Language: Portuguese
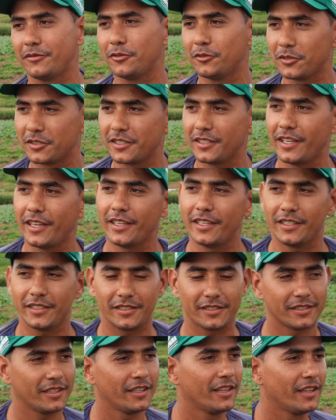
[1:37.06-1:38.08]
força, né?
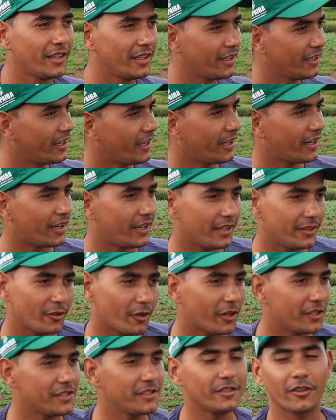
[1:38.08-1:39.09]
Antes era
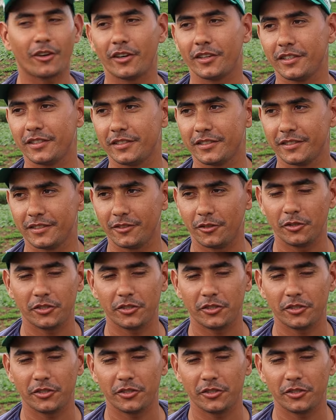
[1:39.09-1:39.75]
nós e nós.